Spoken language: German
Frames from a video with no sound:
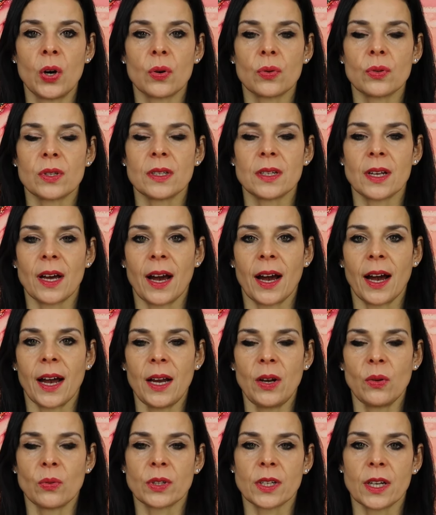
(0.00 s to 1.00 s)
und in der
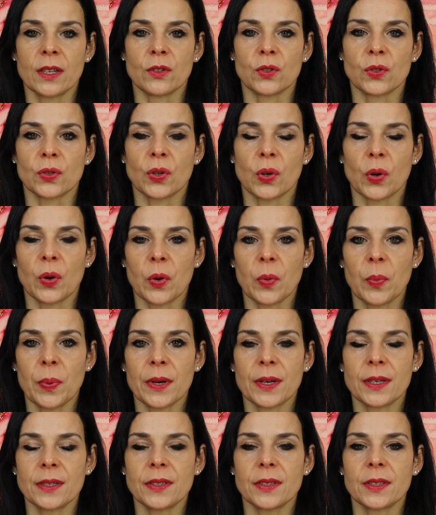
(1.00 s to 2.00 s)
Heilung deines
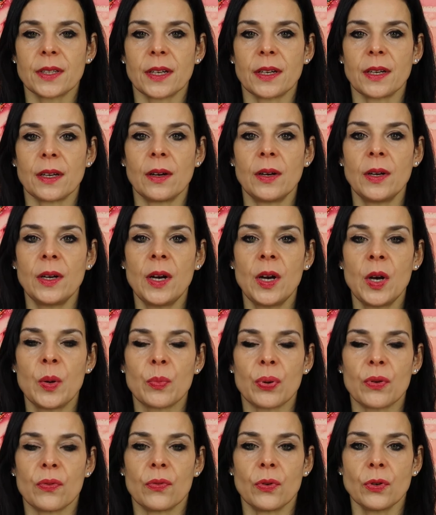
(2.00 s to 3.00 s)
Körpers, deiner
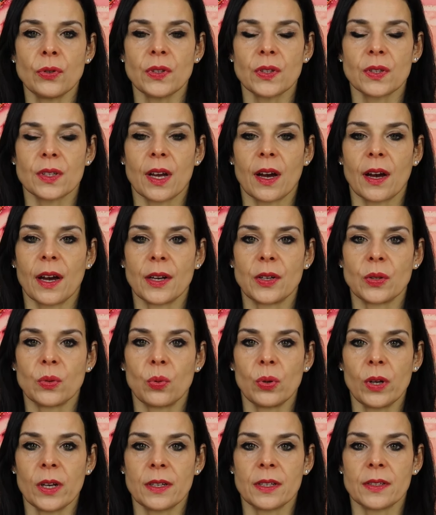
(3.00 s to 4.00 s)
Bewusstheit
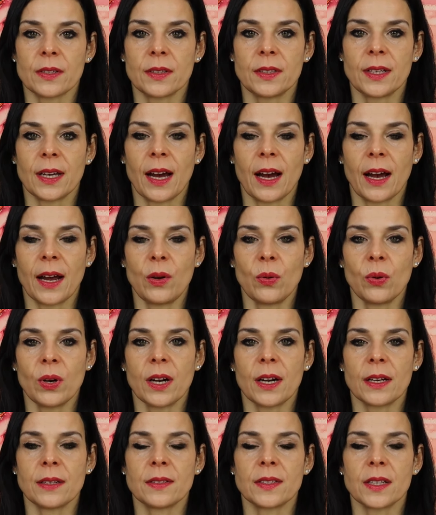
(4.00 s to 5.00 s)
oder dass die Heilung
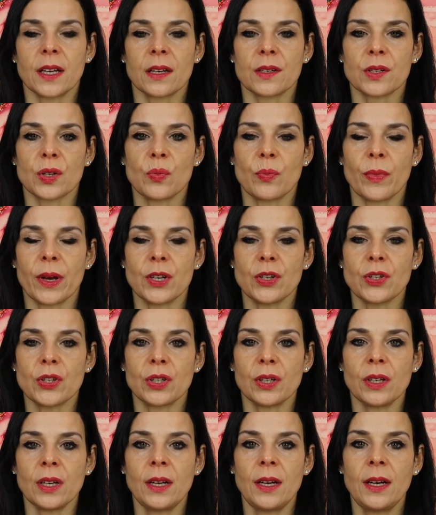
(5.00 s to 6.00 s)
eines anderen
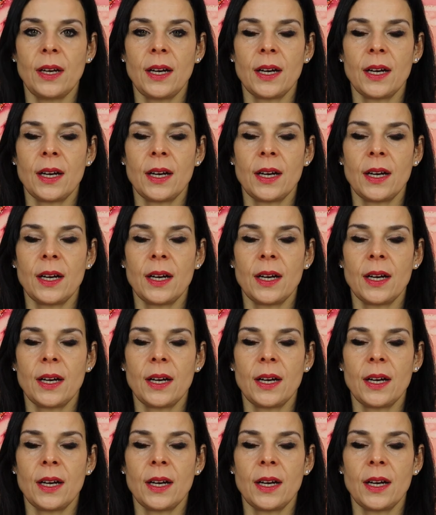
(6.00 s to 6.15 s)
Menschen,